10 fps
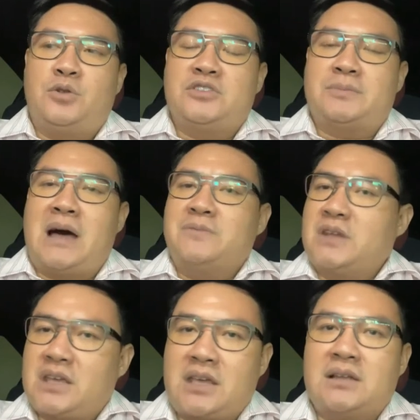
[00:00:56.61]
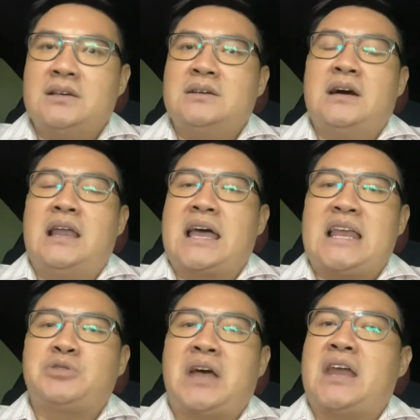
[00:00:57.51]
ด้วยสภาพเศรษฐกิจหรืออะไร
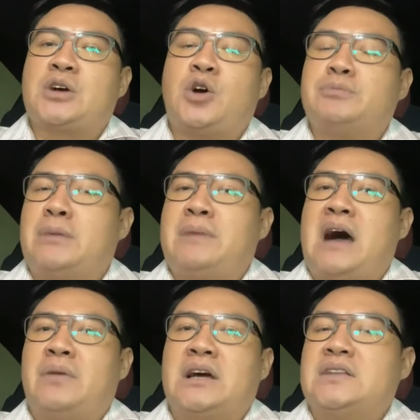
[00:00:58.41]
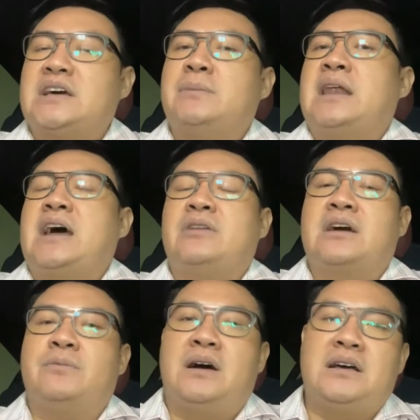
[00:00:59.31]
ก็แล้วแต่นะกองปราบปรามเคยเตือนมาแล้ว
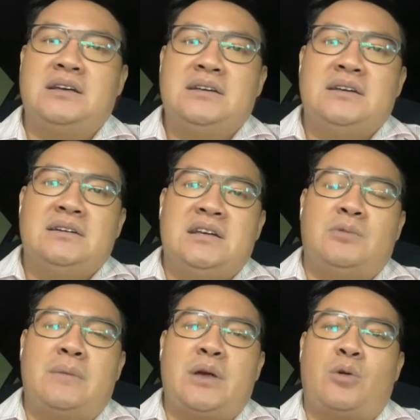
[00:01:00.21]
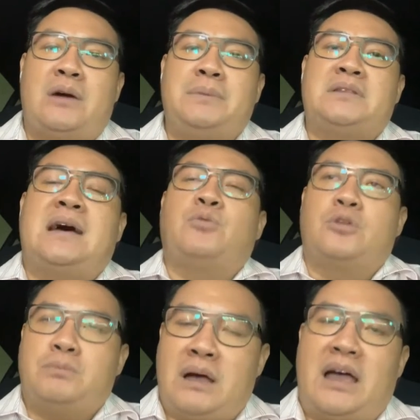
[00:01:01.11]
นะครับ ว่าถือว่ามีคมผิดตาม
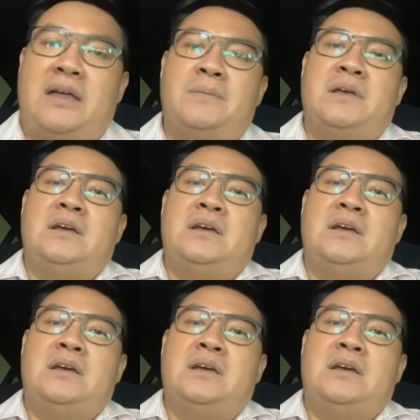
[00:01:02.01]
กฎหมาย